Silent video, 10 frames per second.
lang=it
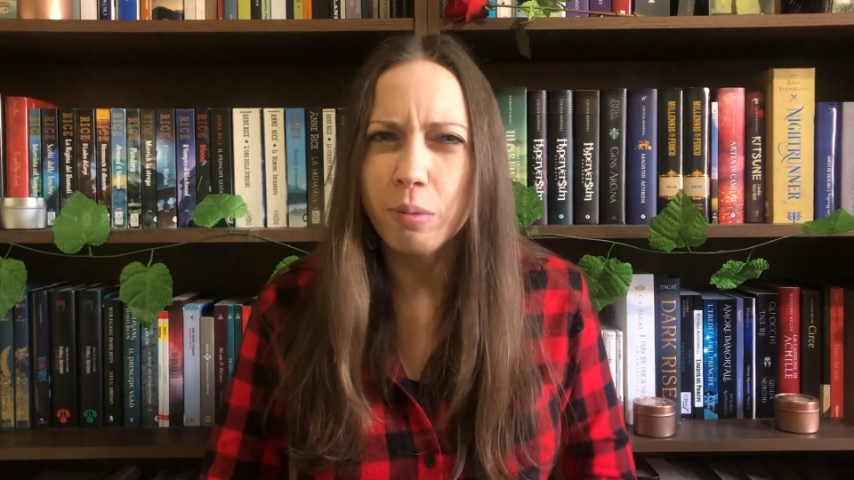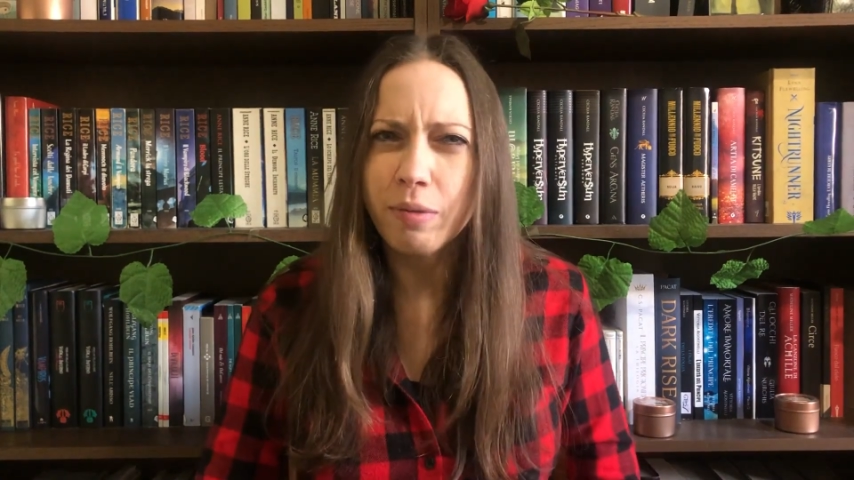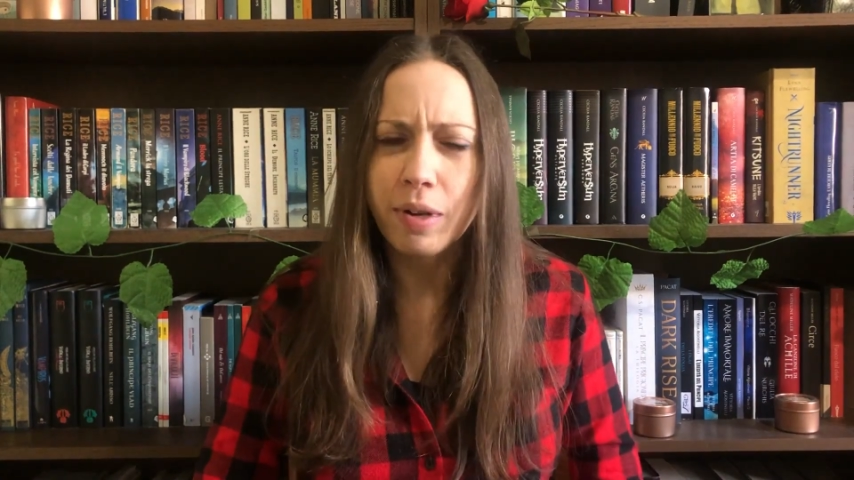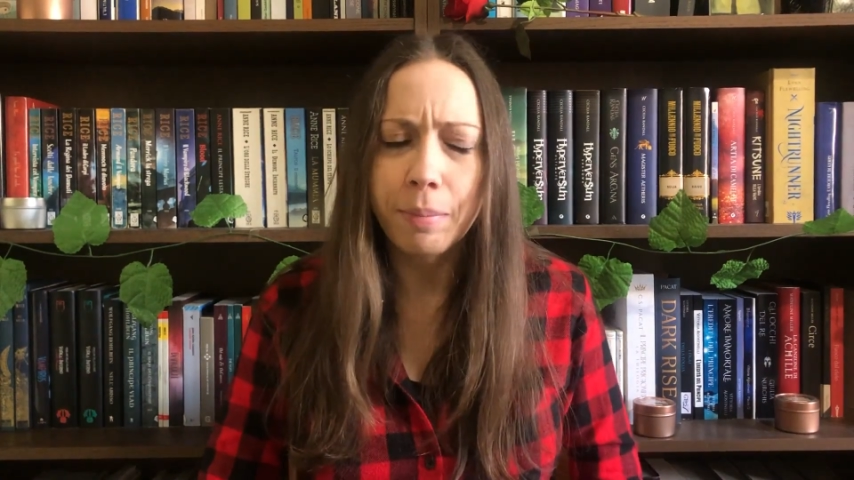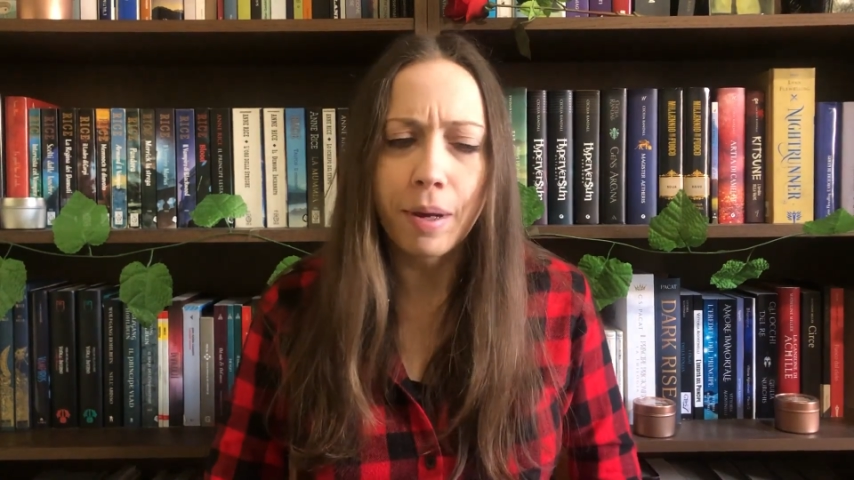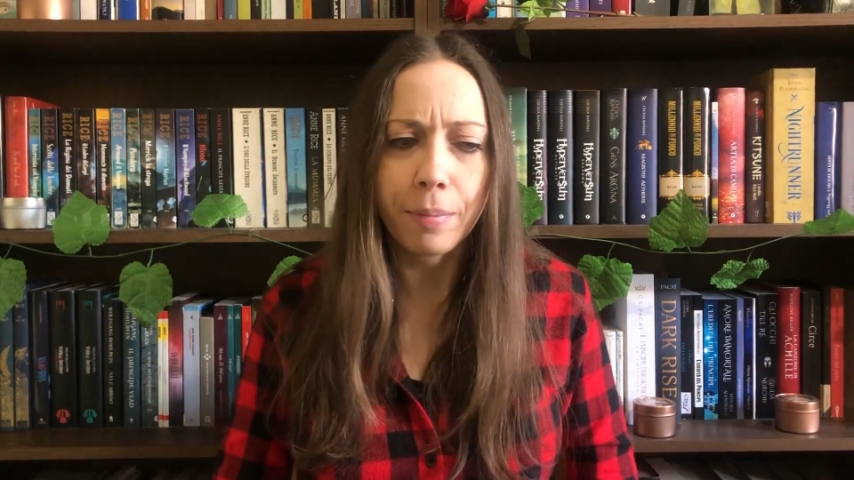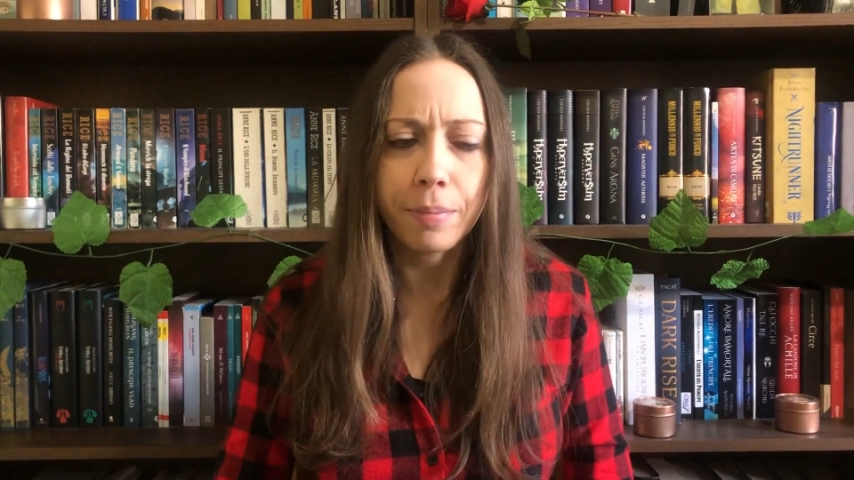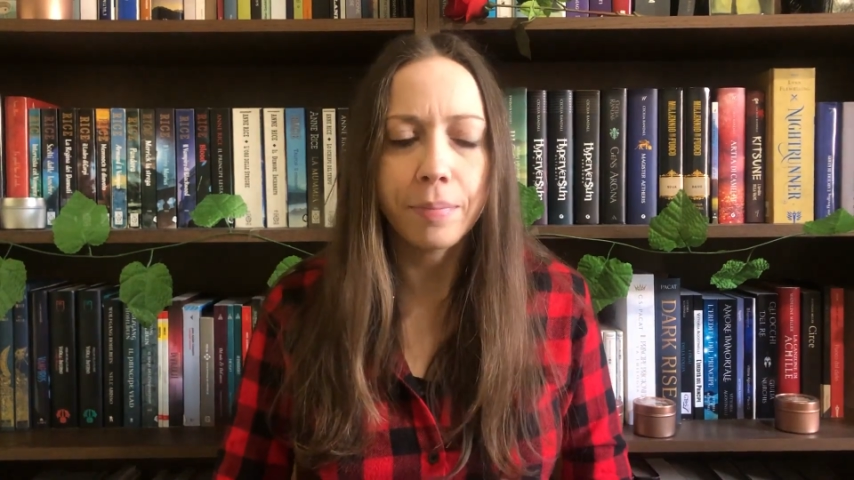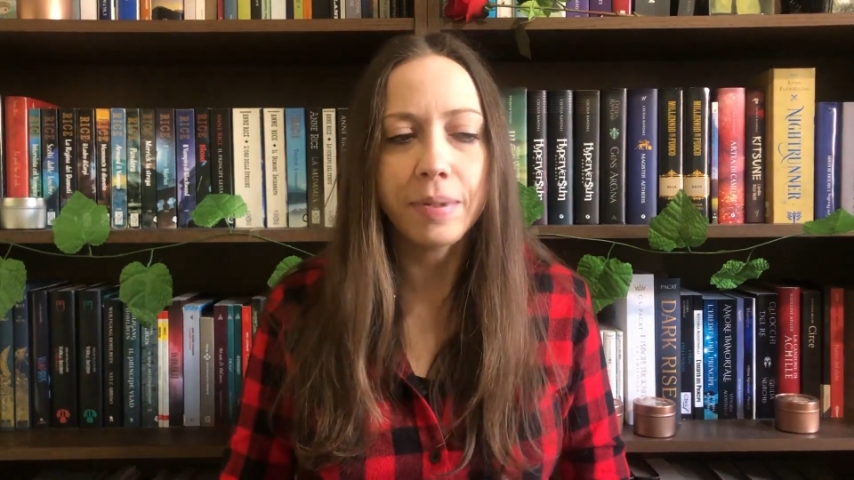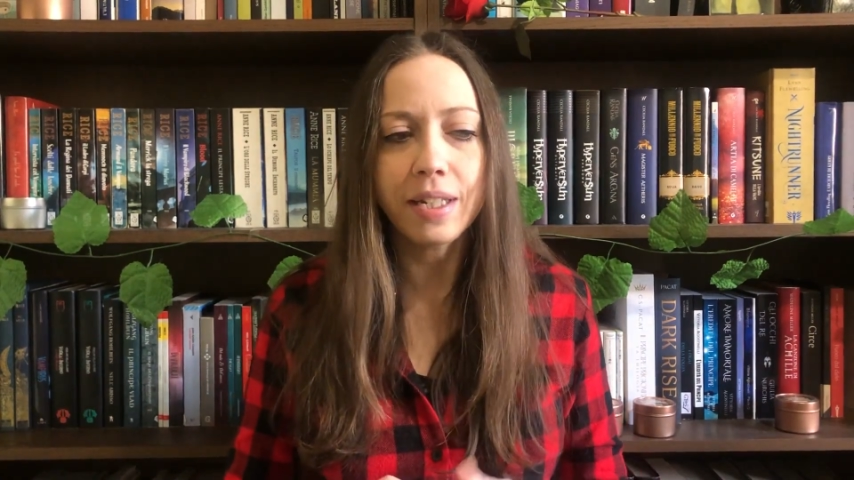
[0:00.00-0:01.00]
come wrap
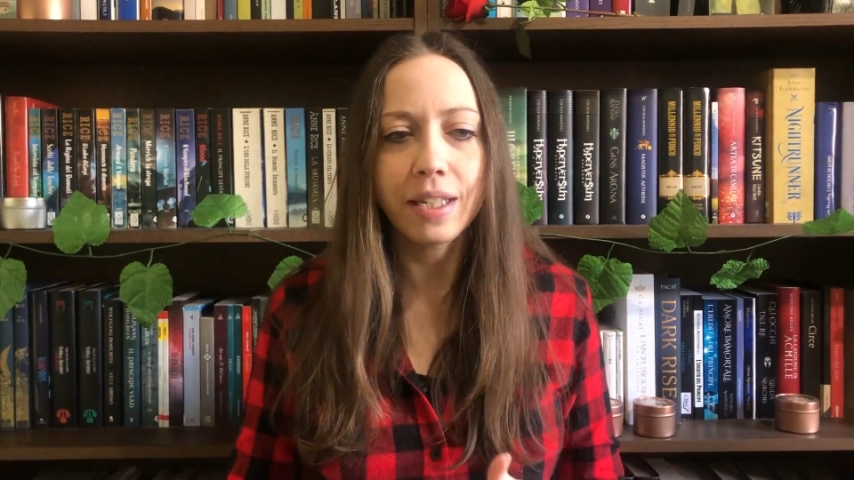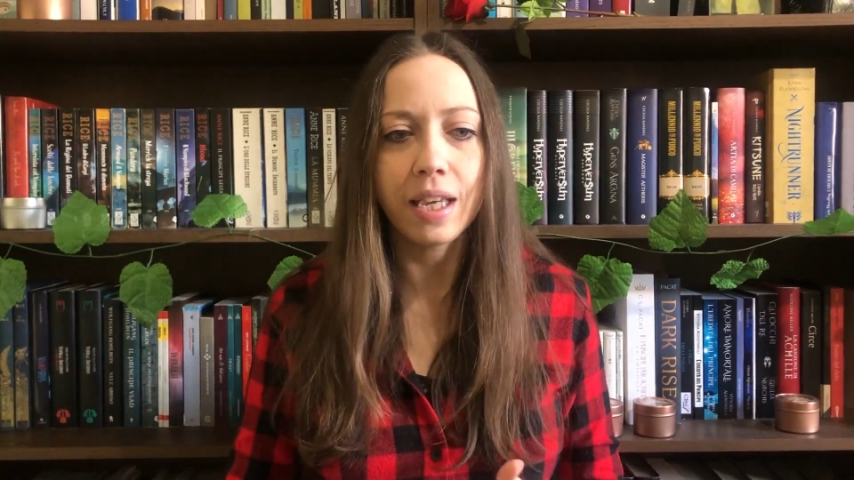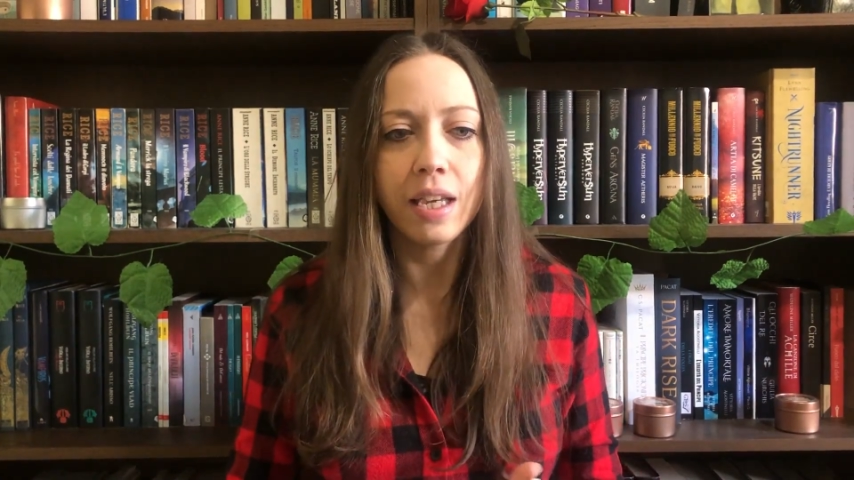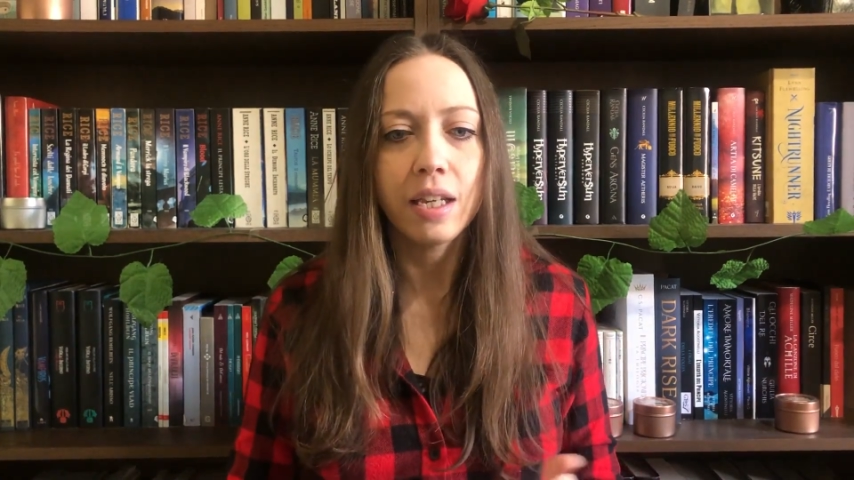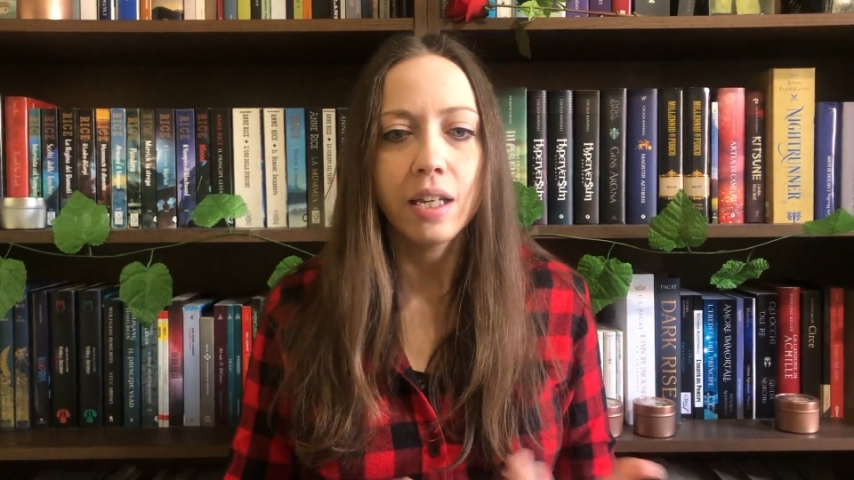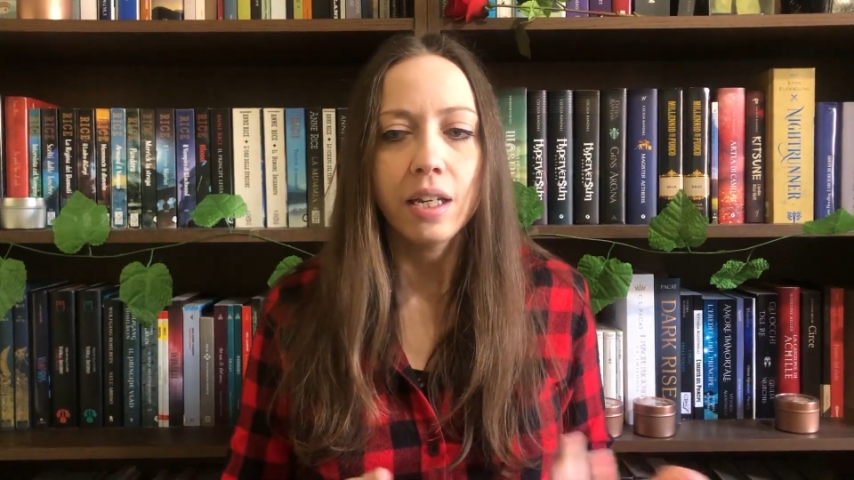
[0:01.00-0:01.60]
up perché eh,